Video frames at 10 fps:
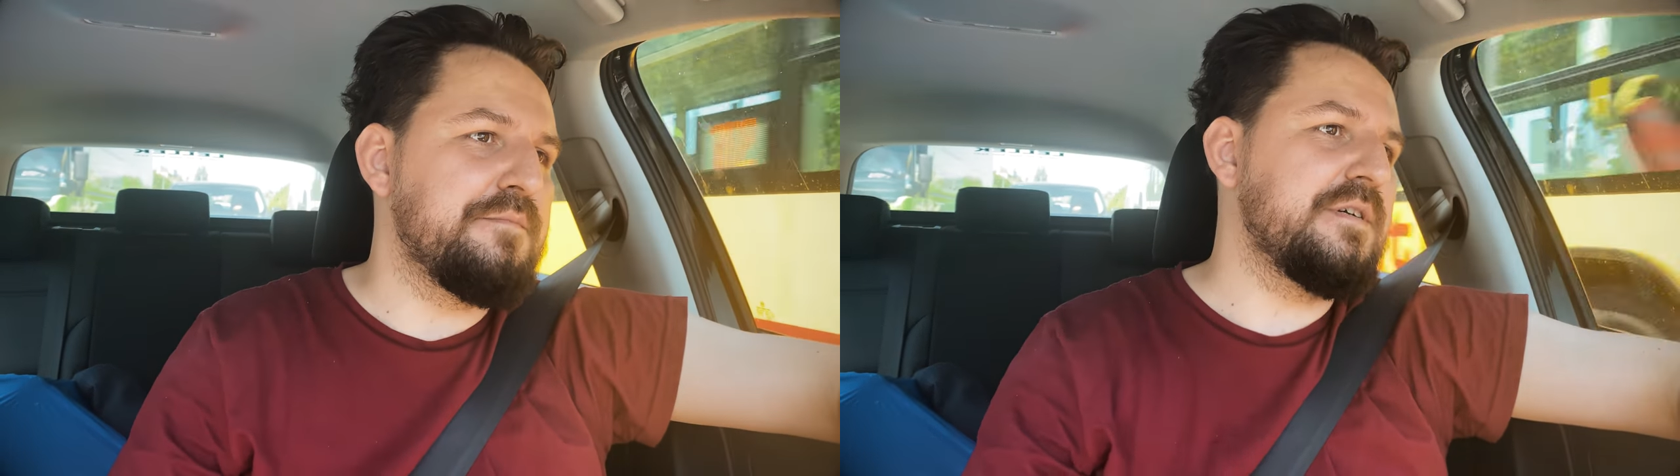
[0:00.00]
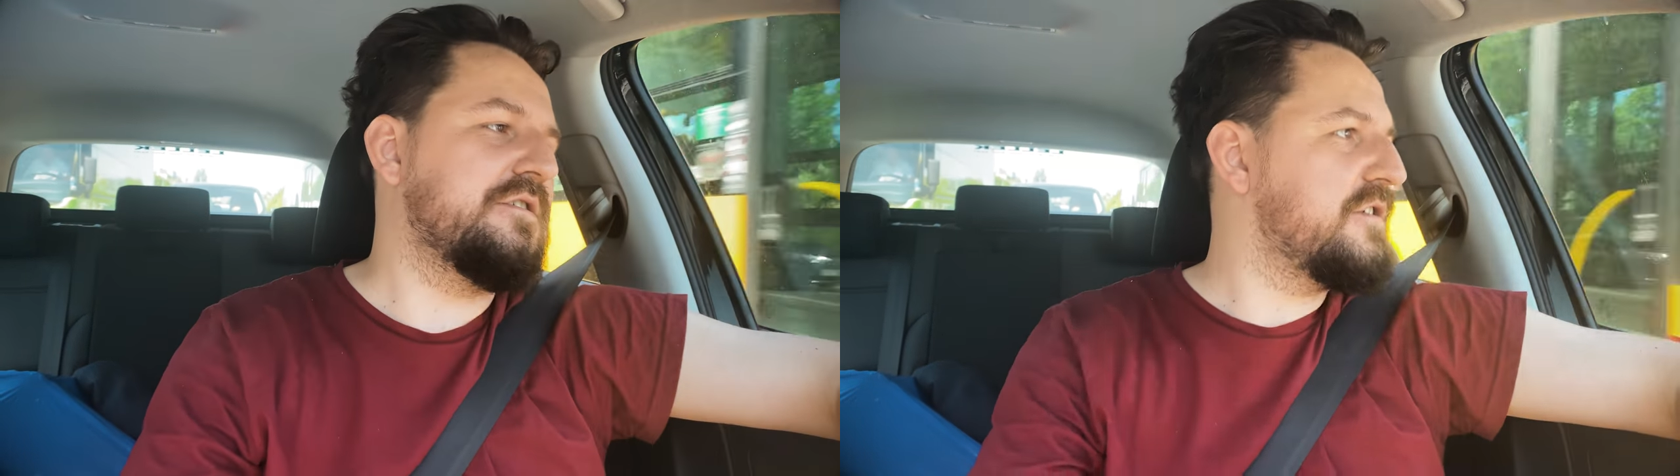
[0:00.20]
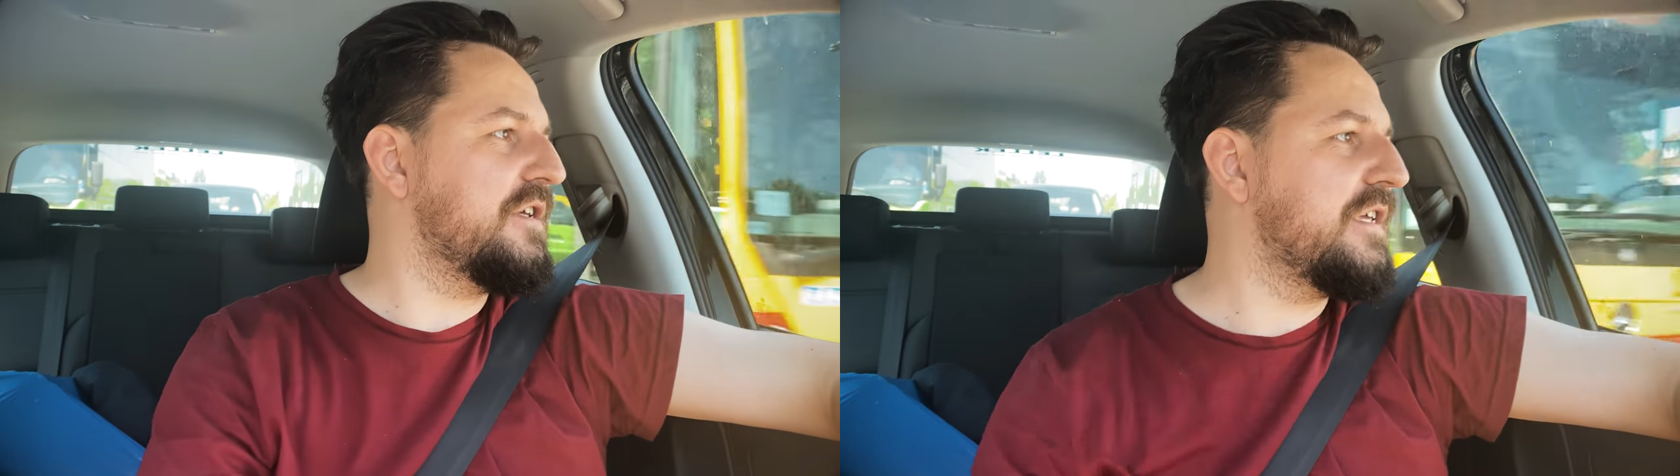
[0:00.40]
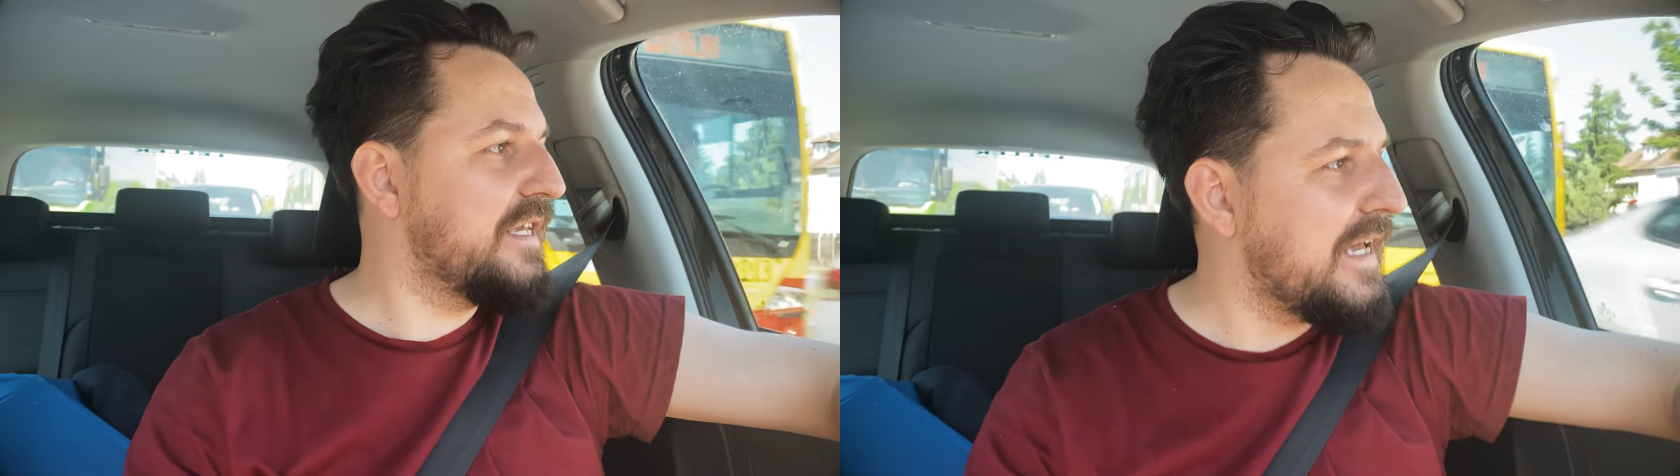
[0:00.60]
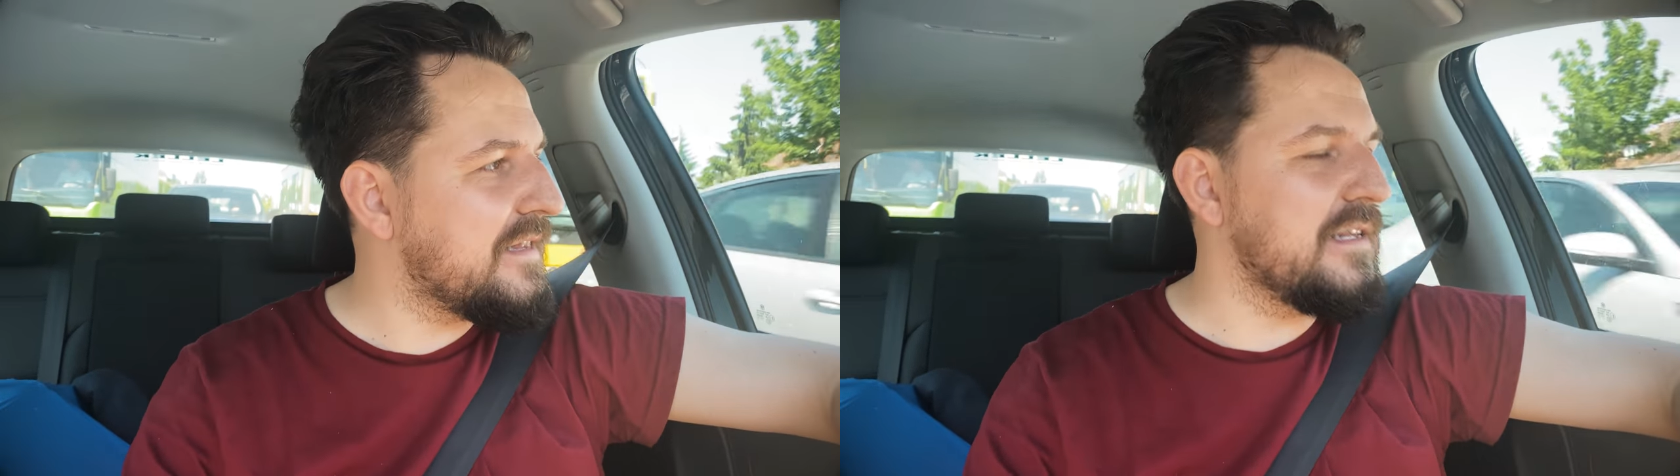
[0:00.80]
być
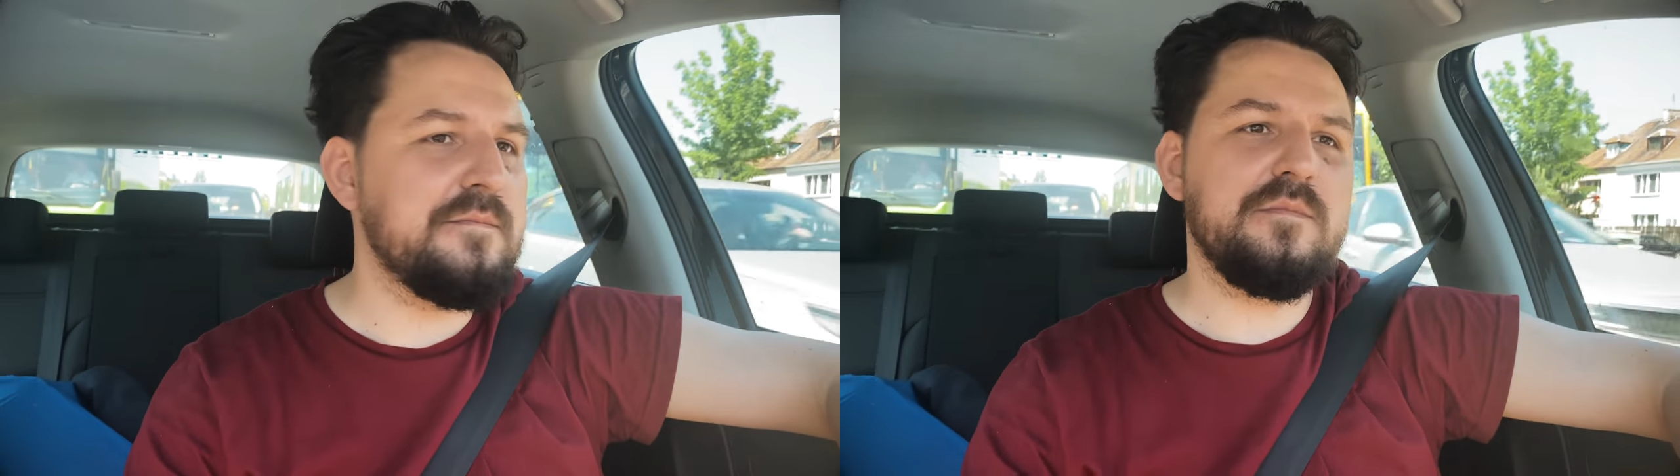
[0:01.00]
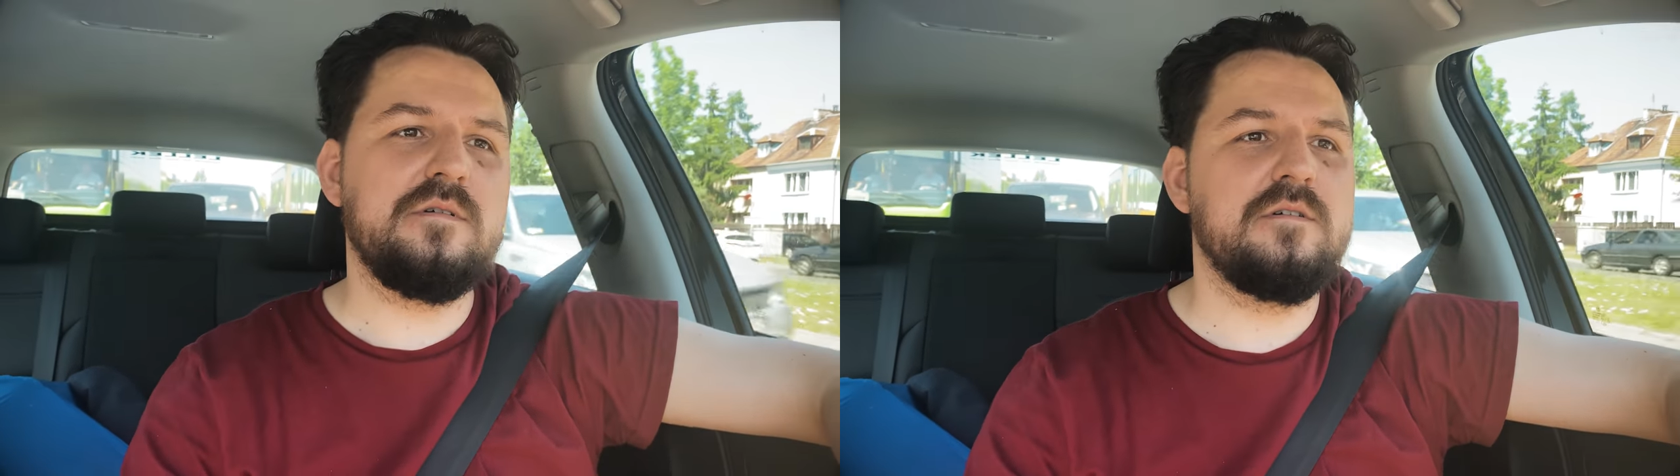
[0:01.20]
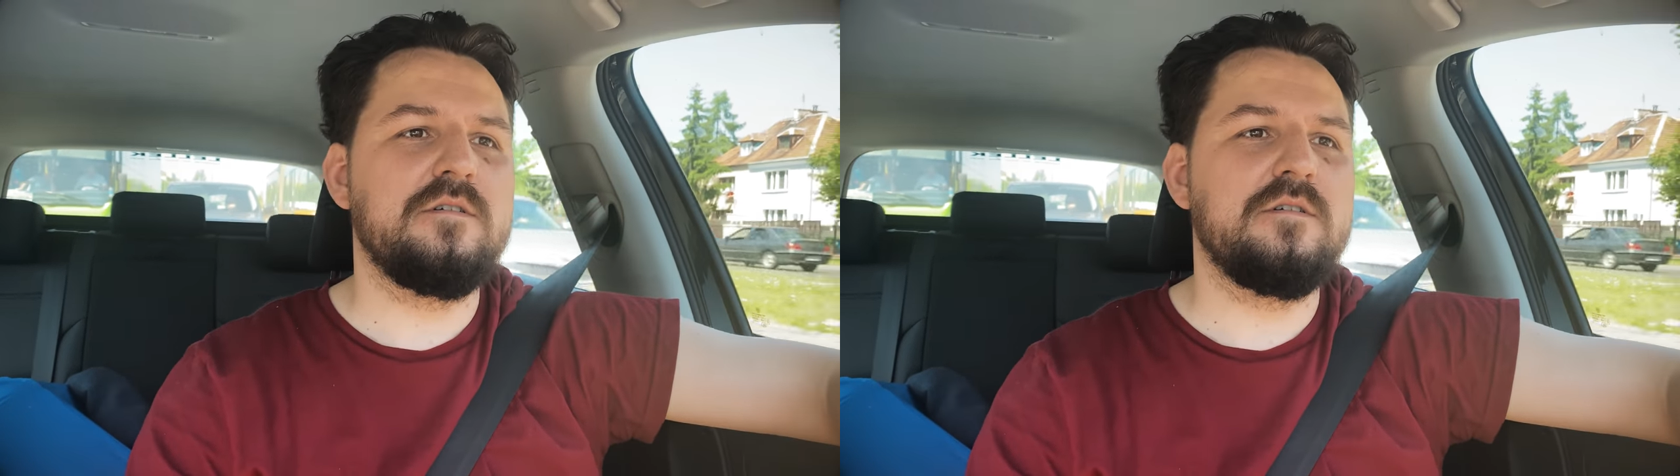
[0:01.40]
jednym